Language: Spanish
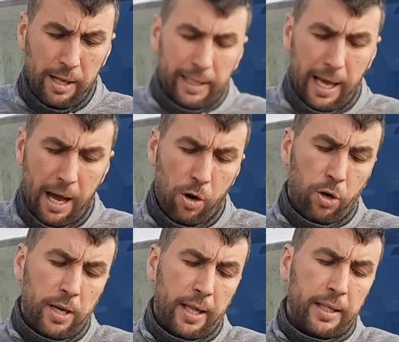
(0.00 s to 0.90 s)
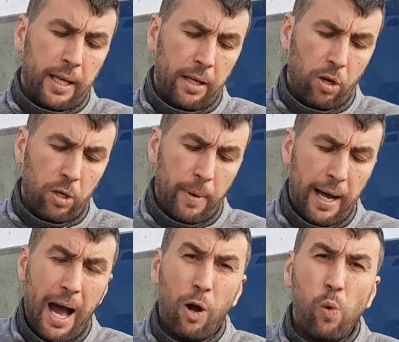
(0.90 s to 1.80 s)
O sea, hoy, a día de hoy,
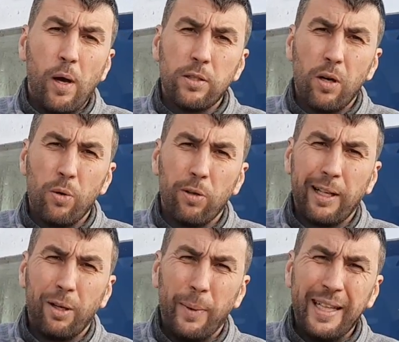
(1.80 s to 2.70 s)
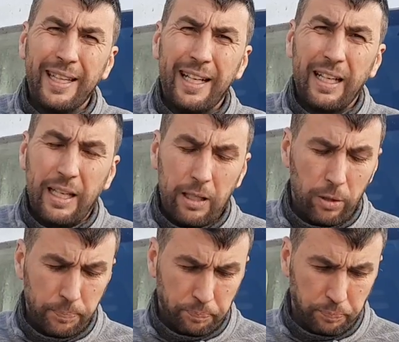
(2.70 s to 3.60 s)
va a 4 euros el
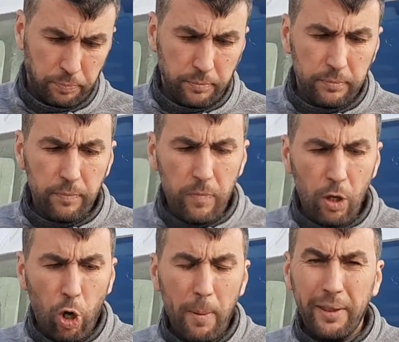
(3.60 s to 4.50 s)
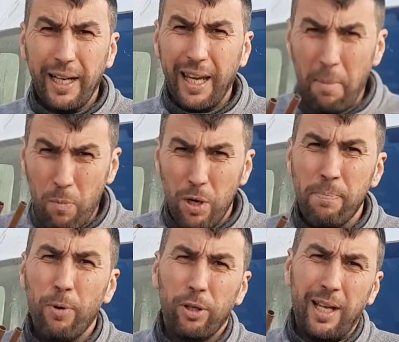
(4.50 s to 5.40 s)
kilo. Comentar que es muy
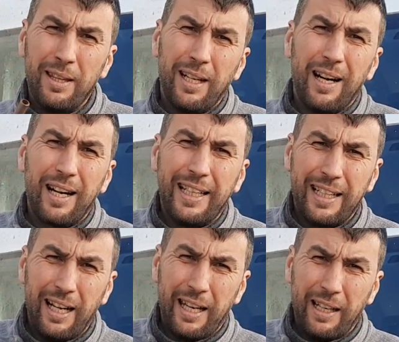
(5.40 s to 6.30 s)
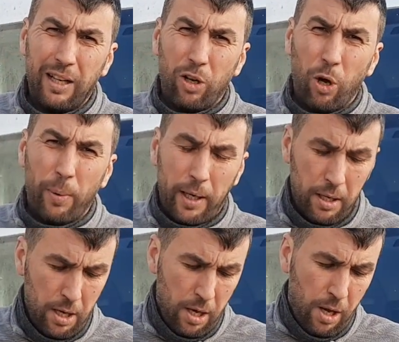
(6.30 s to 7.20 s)
importante el reciclaje del cobre,
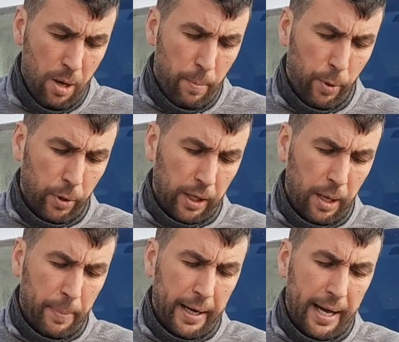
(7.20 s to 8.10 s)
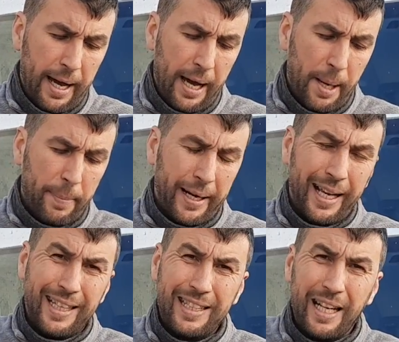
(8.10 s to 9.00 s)
porque para,
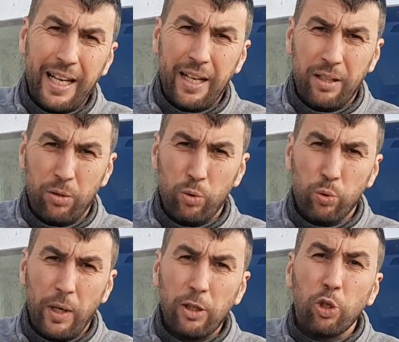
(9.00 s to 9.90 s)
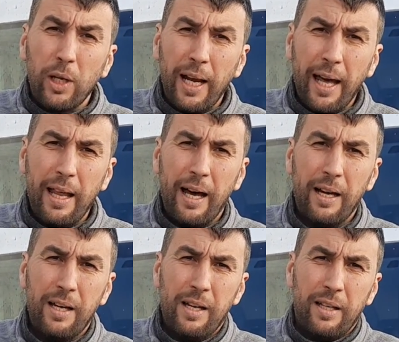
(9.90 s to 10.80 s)
extraer una tonelada
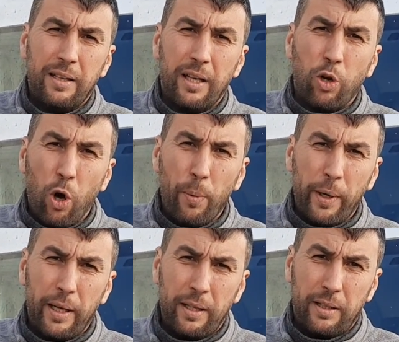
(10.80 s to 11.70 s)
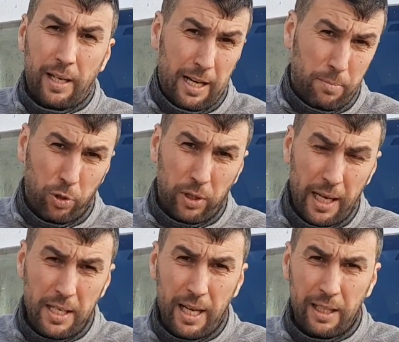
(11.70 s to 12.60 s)
de cobre de las
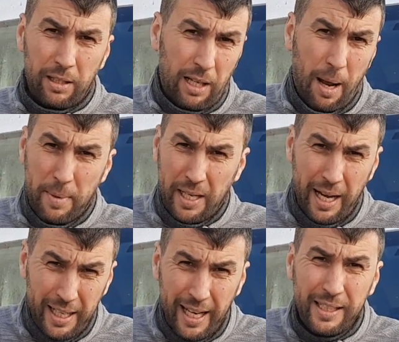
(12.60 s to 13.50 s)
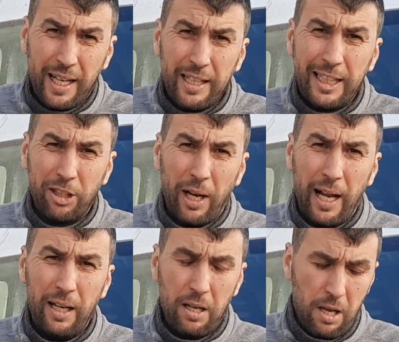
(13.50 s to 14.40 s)
montañas, de la minería
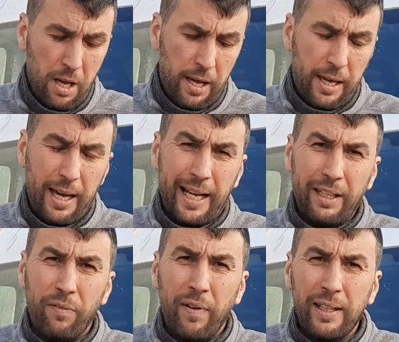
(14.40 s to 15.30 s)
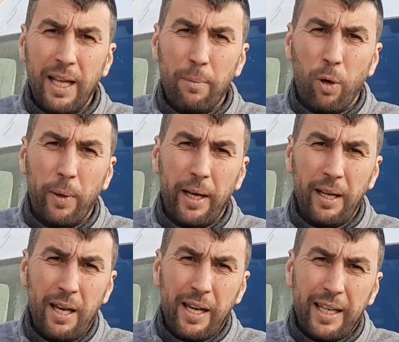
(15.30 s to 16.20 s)
tradicional, eh, hacen falta
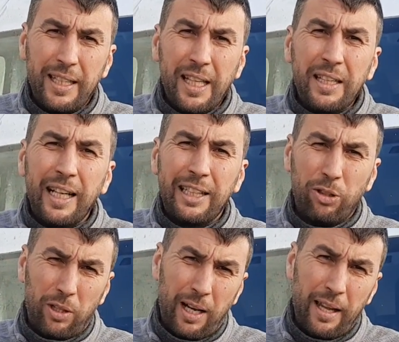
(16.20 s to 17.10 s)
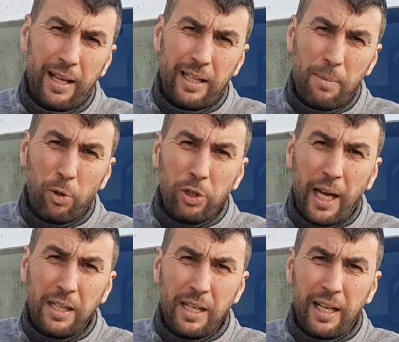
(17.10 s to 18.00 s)
mover 500 toneladas de
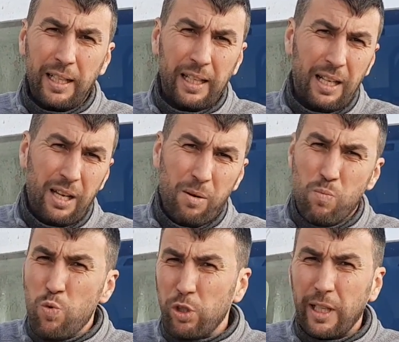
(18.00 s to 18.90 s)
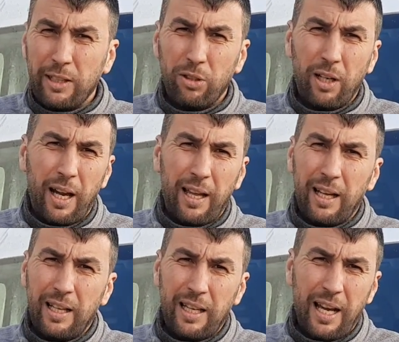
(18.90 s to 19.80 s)
montañas muchas
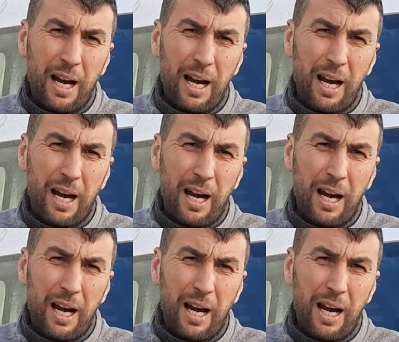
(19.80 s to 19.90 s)
toneladas de